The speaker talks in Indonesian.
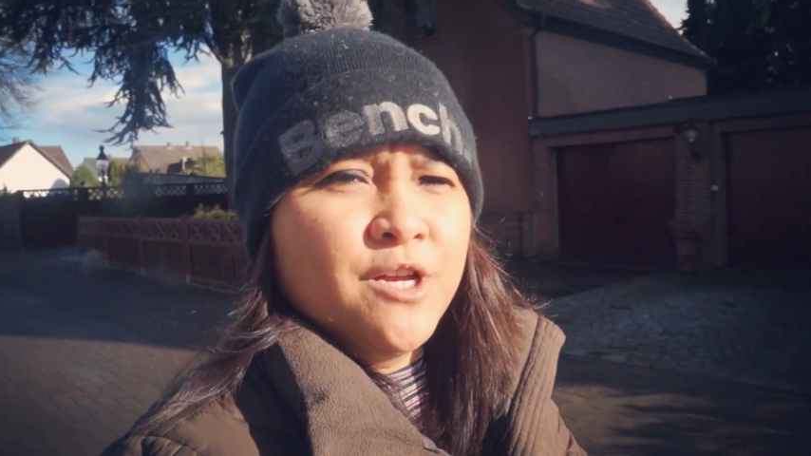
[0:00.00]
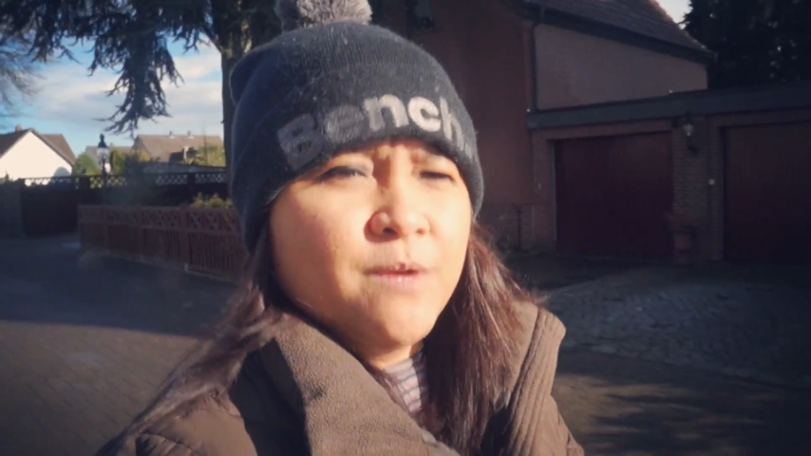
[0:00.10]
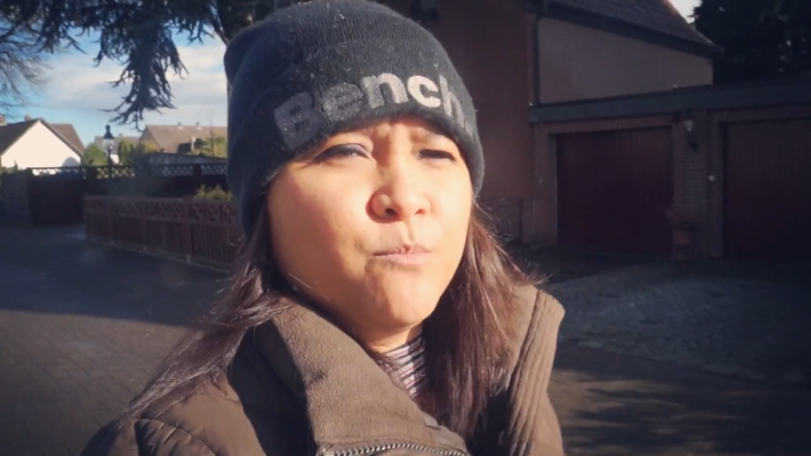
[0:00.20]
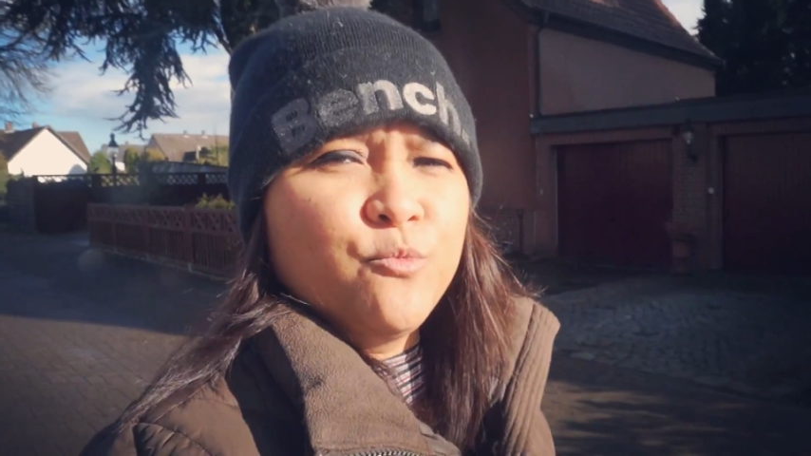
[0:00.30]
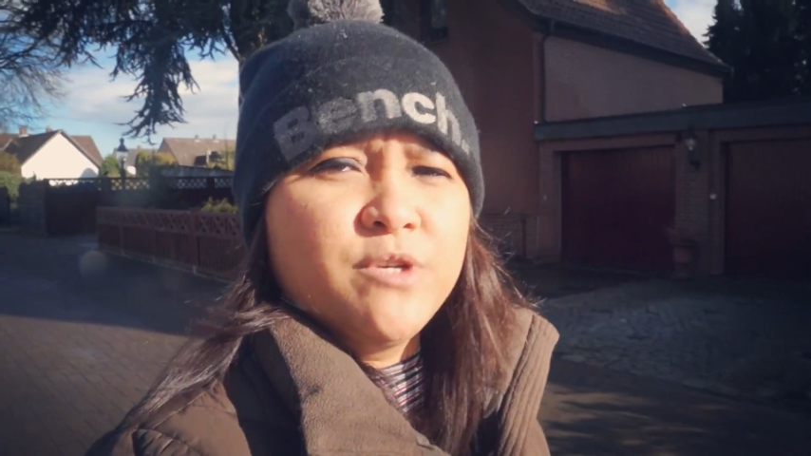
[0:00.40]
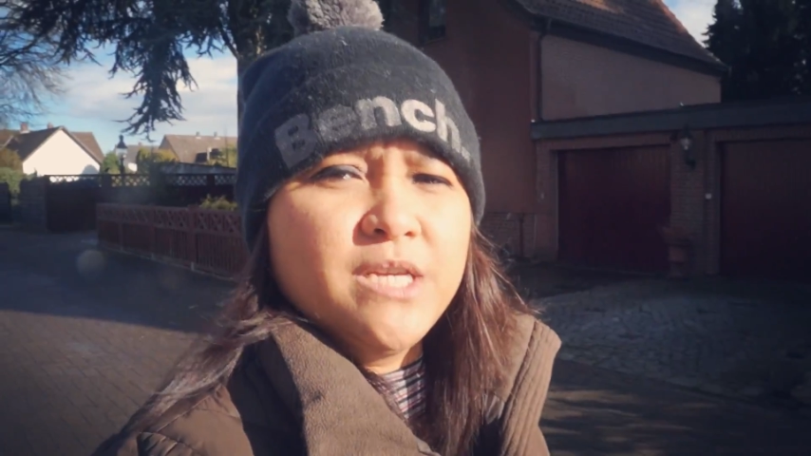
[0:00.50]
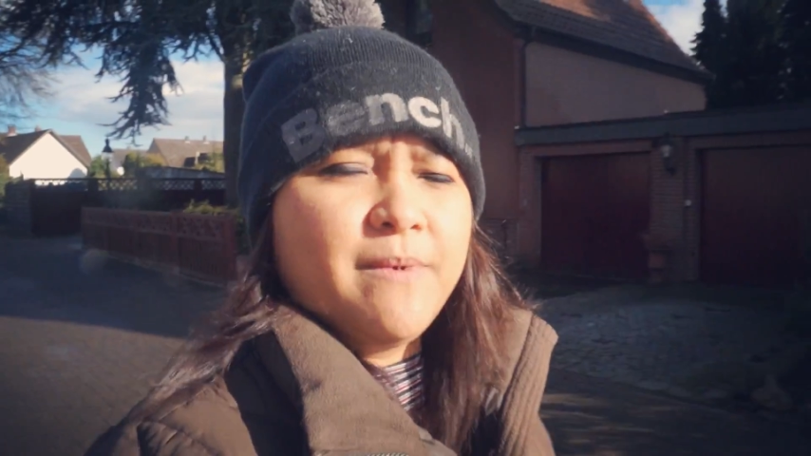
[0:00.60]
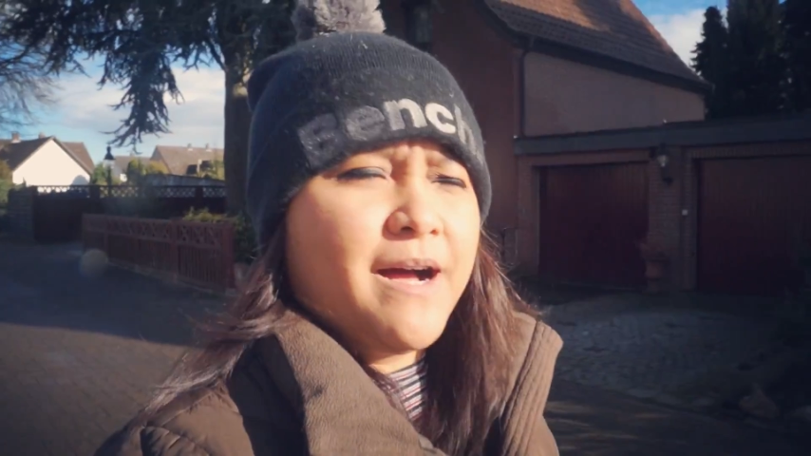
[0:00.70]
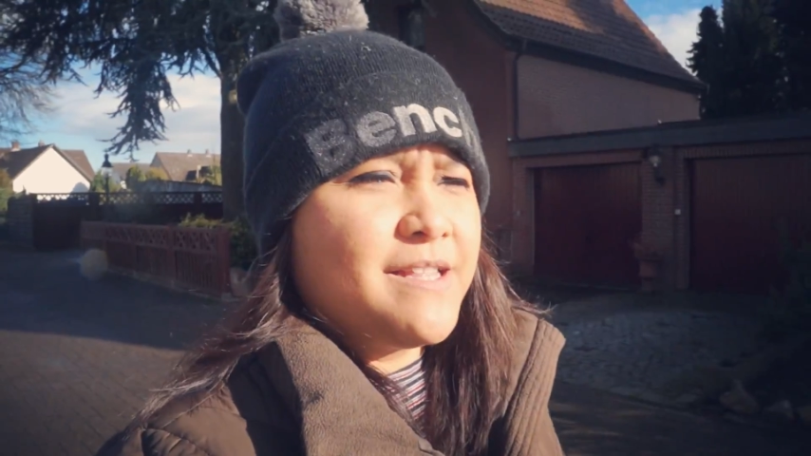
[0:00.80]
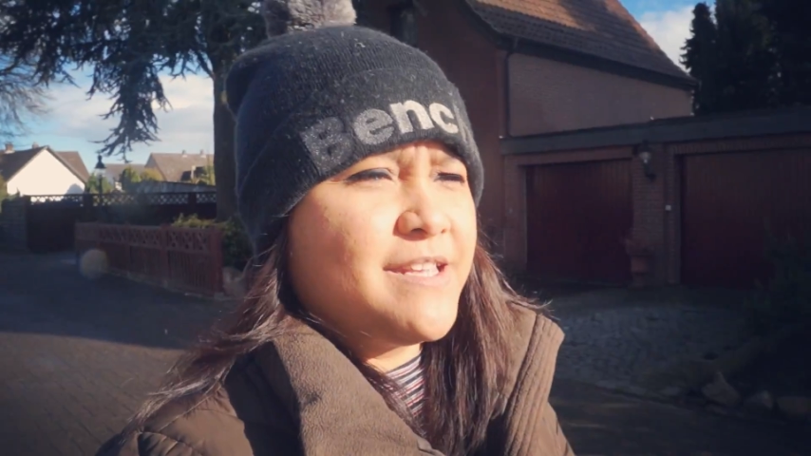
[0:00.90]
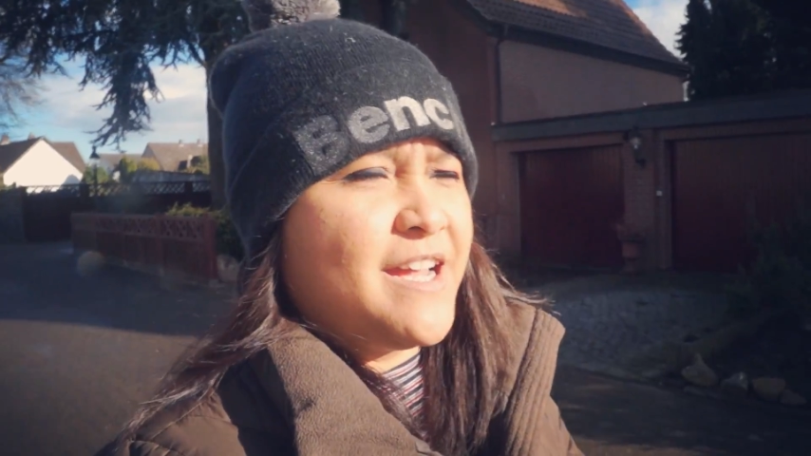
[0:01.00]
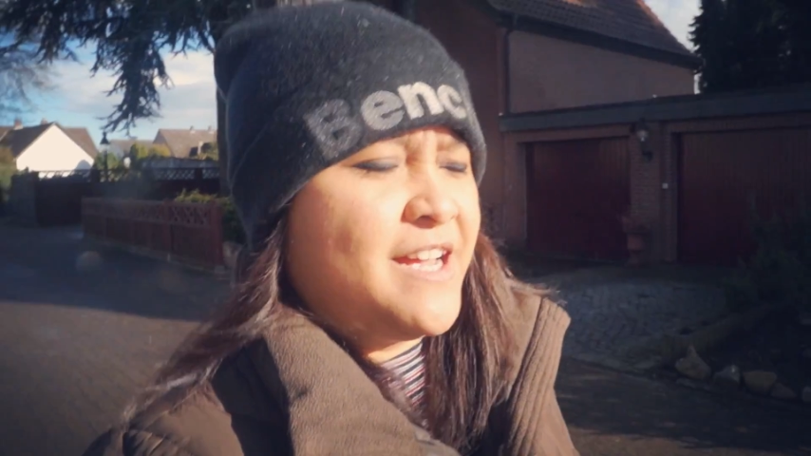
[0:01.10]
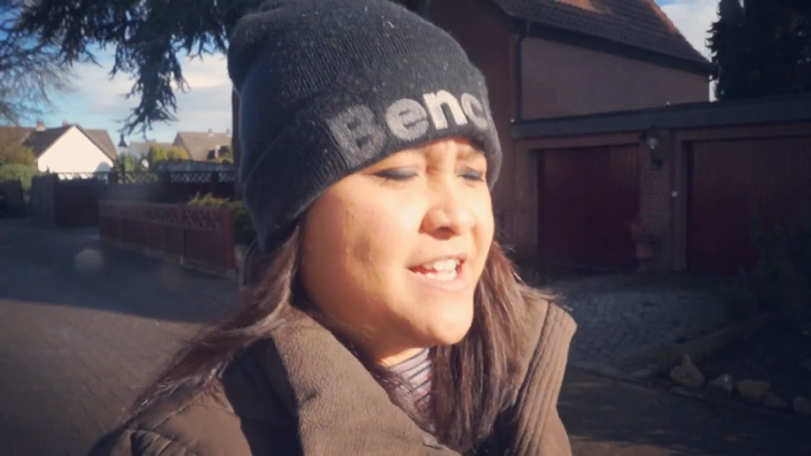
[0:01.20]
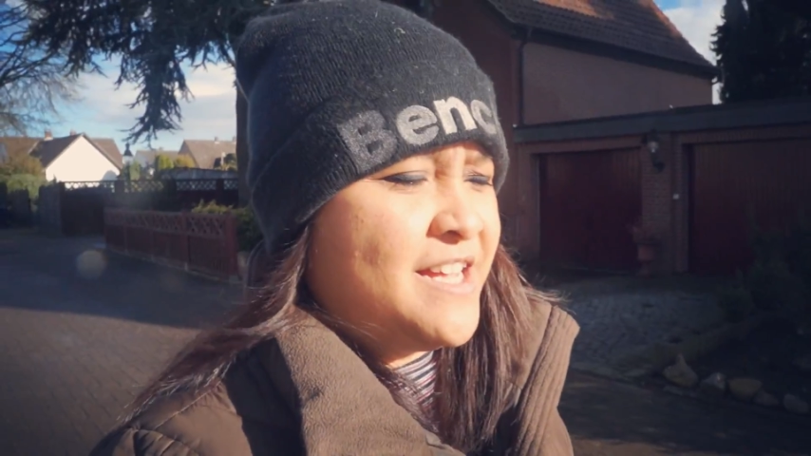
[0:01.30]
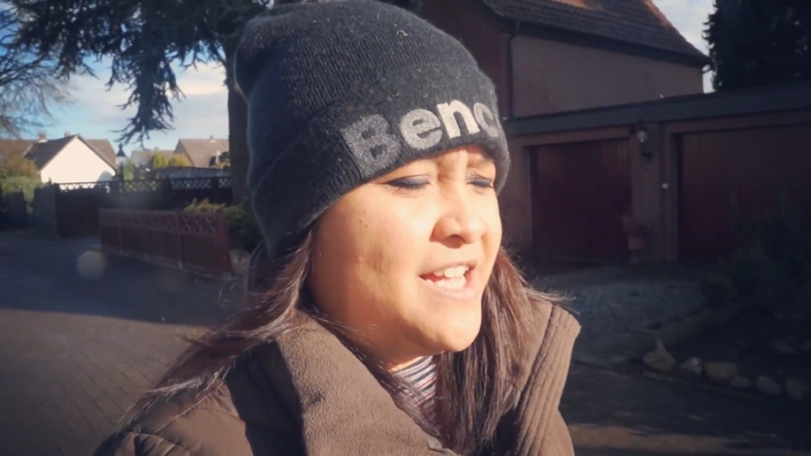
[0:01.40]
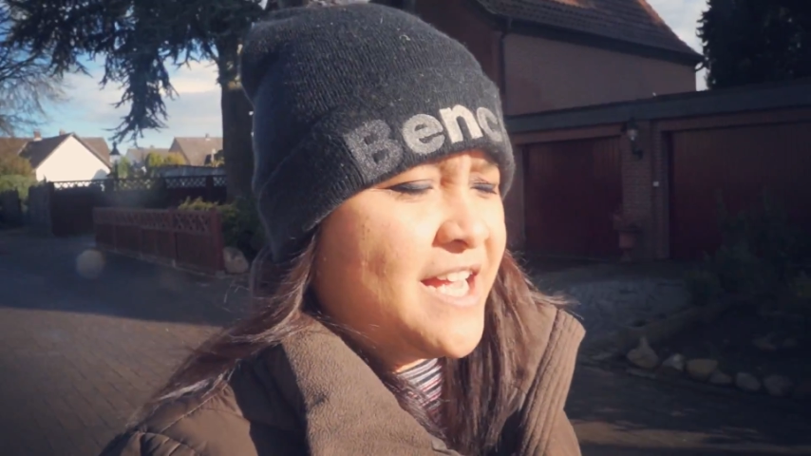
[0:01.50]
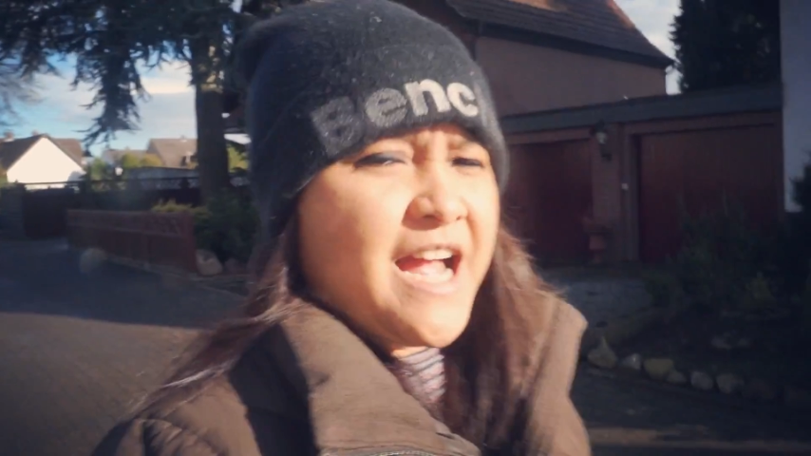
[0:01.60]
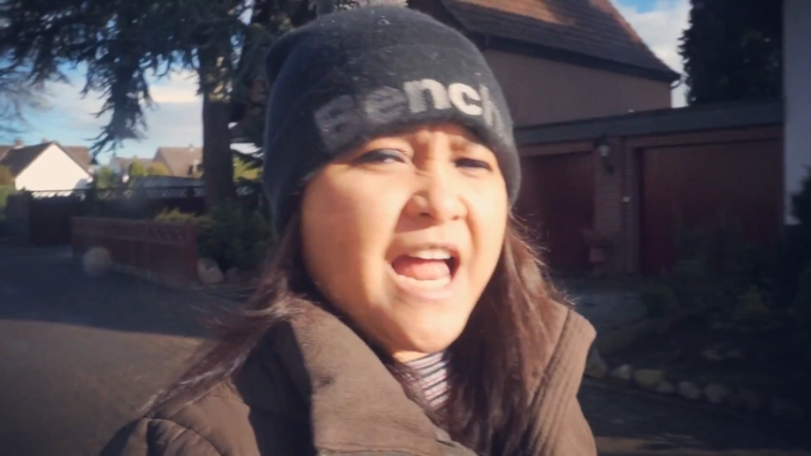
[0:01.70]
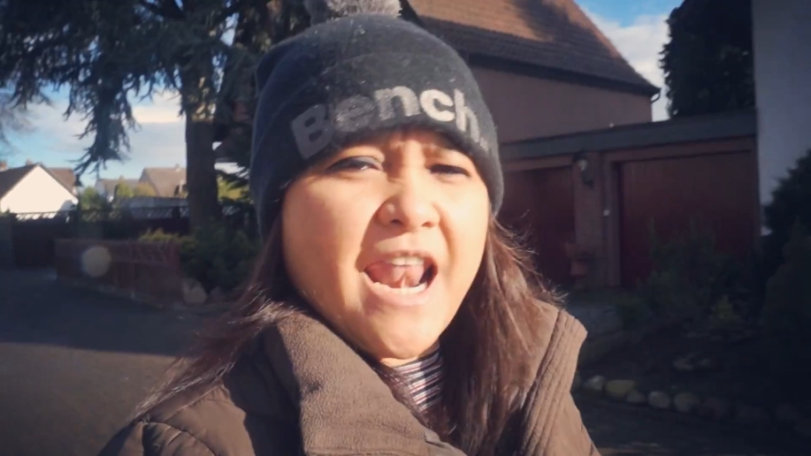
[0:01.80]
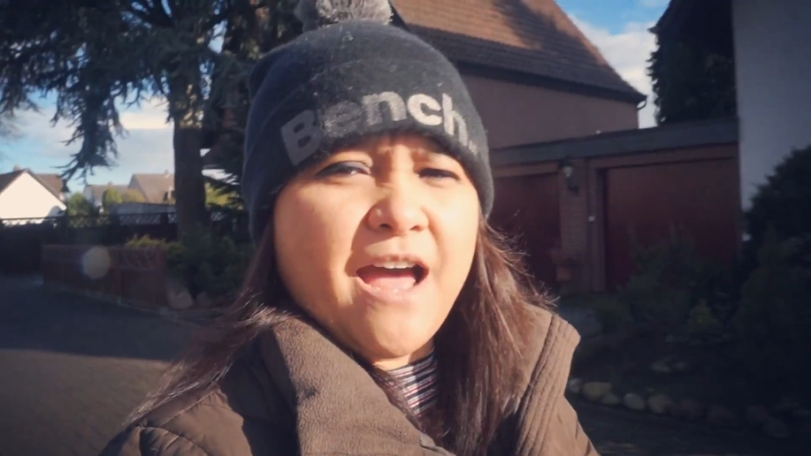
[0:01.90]
mudi banget ya,
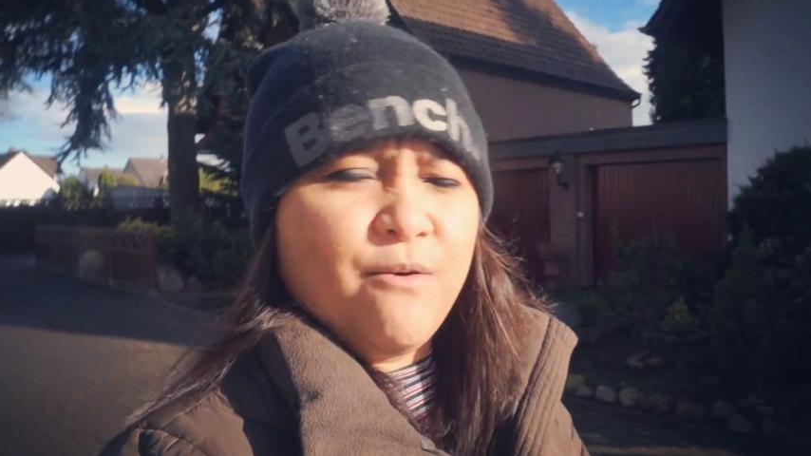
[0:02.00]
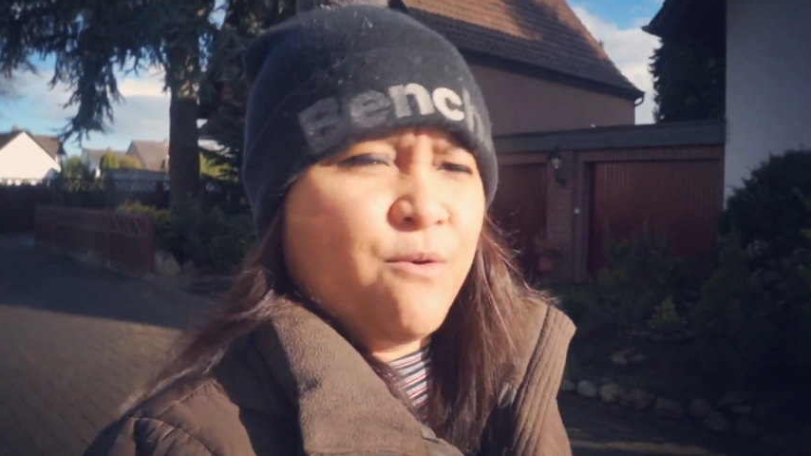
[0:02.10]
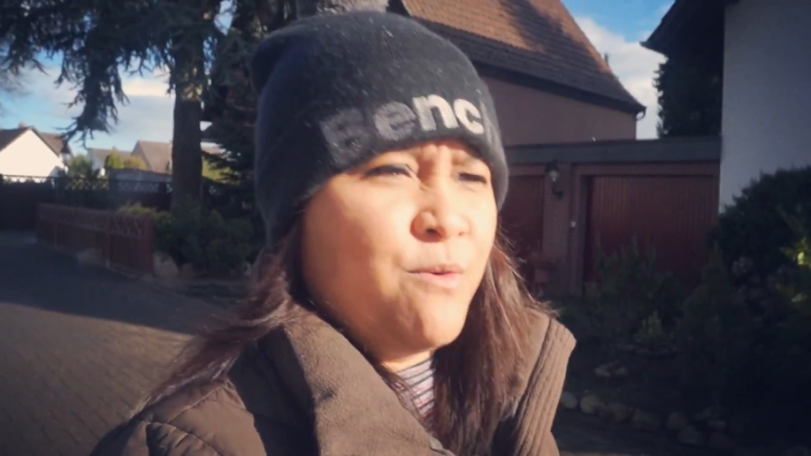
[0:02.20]
galau.